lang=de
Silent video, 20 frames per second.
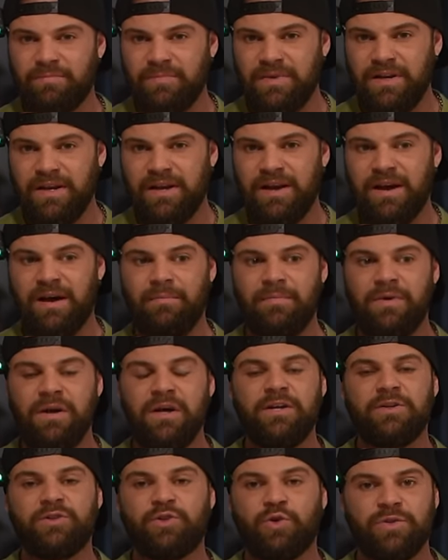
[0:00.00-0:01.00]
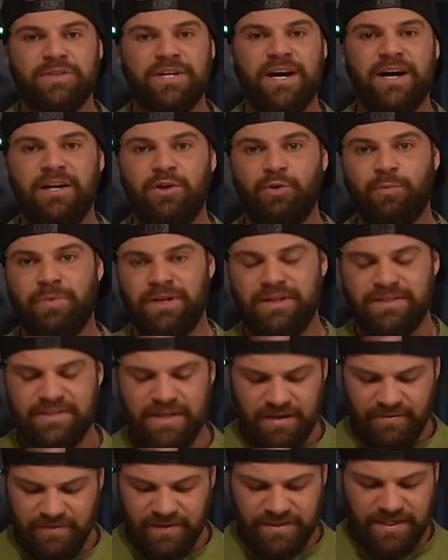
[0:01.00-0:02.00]
Milligramm total über den
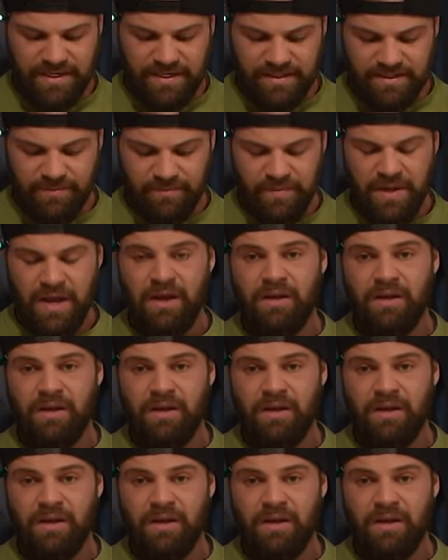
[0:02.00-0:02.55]
Tag verteilt.